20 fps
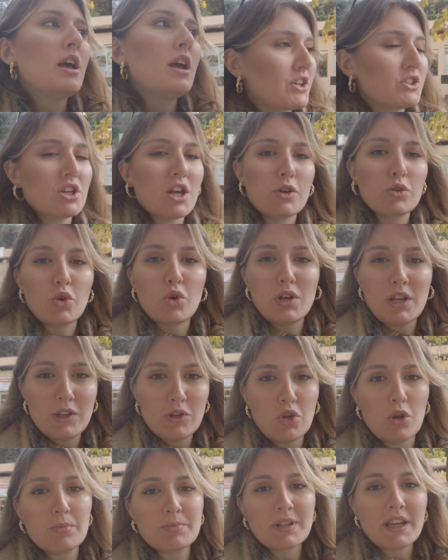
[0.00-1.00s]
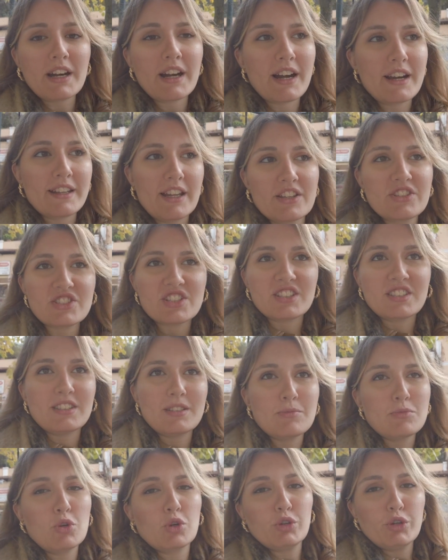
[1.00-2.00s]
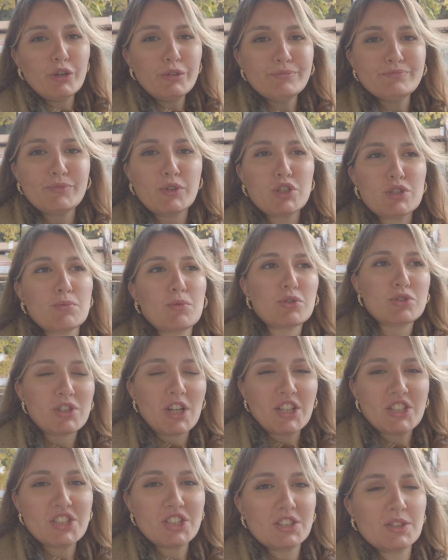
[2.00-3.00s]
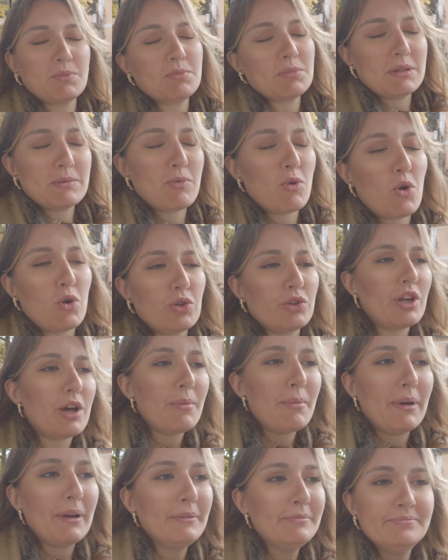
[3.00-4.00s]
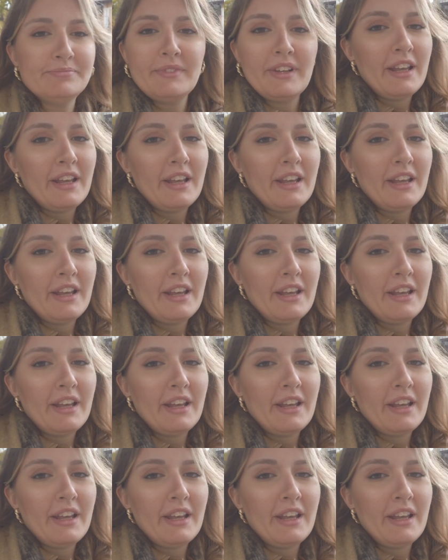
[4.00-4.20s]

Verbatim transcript: Aşağı doğru iniyorum tekrardan çıktığım yolu. Başı boşuna çıktım gibi oldu ama